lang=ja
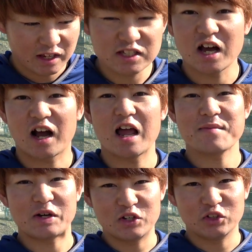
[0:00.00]
いざ開
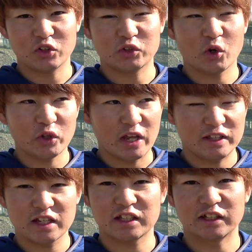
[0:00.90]
幕というところで
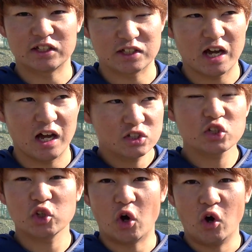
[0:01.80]
行ってきたんですが、
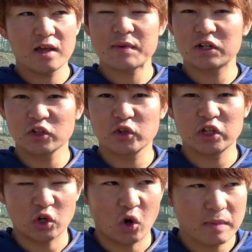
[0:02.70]
ちょっと開幕の
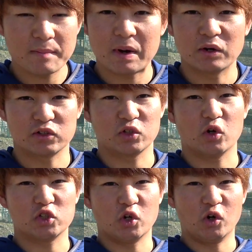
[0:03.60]
時のメンバーの都
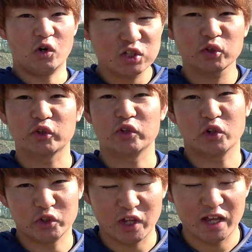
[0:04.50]
合上、ショートという
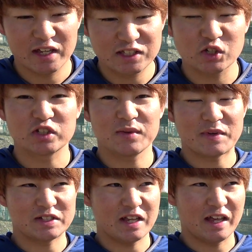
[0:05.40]
ことで出場してき
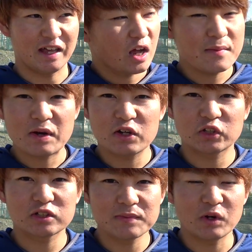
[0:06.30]
まして、開幕
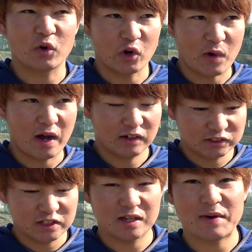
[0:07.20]
1つ目の頃は普
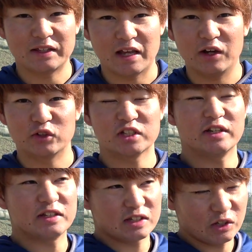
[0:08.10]
通にさばいてアウトした
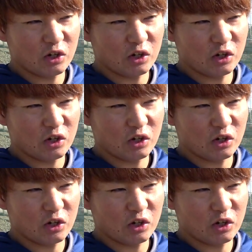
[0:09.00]
んですけ